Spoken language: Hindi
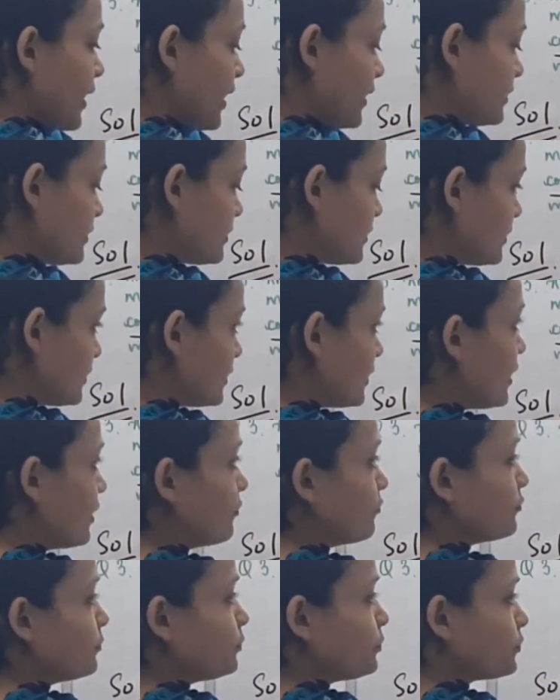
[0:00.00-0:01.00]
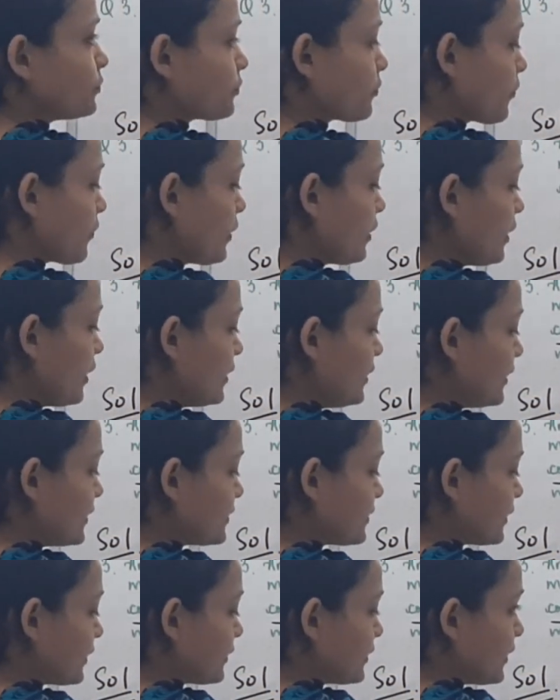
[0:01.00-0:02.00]
एच लिख
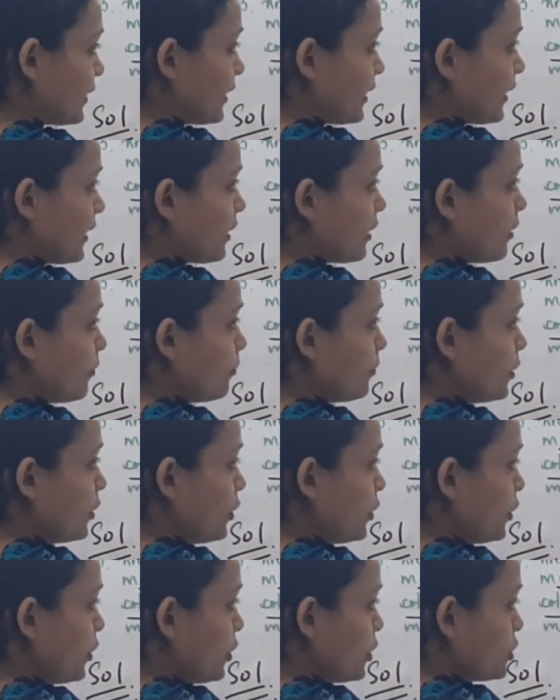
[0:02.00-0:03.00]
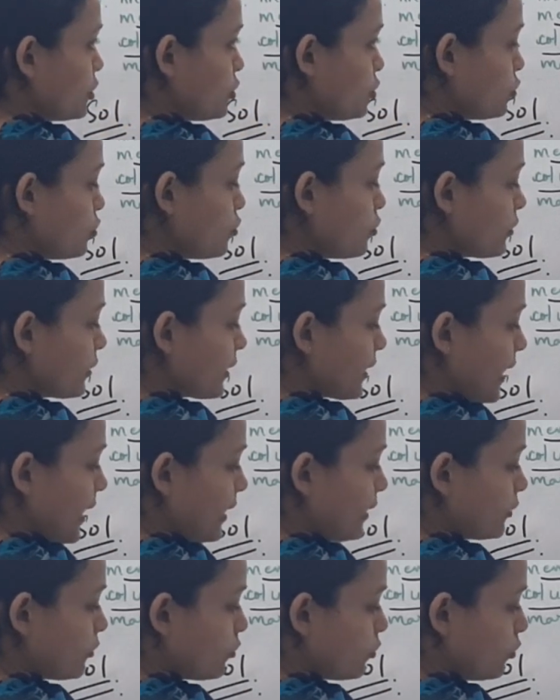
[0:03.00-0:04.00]
सकते हैं हम टू
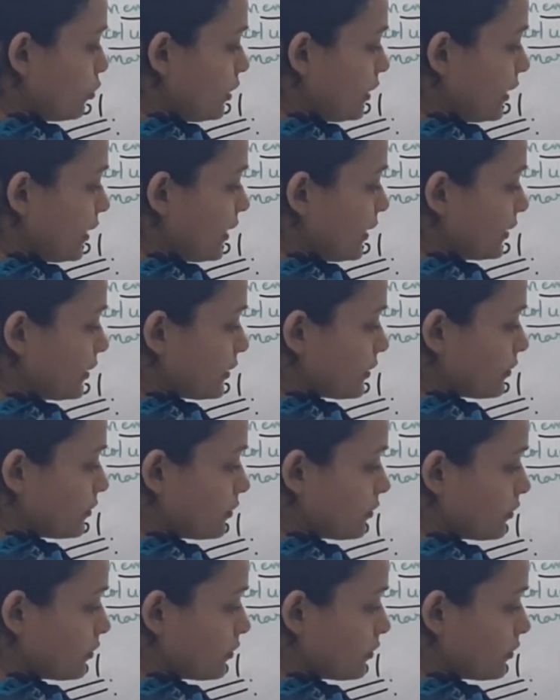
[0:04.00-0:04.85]
कैलकुलेट